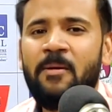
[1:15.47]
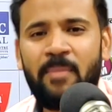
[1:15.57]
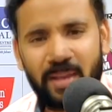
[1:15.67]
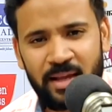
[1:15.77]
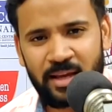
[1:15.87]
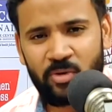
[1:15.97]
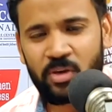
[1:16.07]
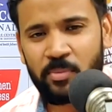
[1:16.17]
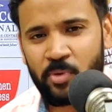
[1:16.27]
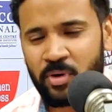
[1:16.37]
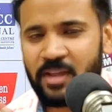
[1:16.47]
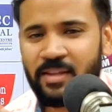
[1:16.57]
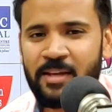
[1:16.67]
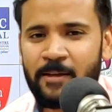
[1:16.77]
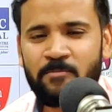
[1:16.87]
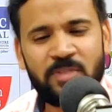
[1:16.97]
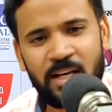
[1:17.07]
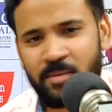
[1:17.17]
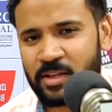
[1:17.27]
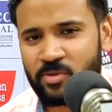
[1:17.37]
माँ ने गहनों की पोटली दी है
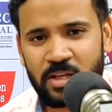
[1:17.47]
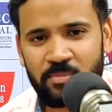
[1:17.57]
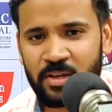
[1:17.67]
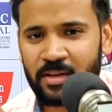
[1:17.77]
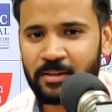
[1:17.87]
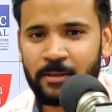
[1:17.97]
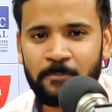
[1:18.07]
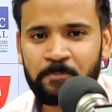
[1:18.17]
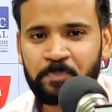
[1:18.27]
सारी बात उसने अपनी रख दी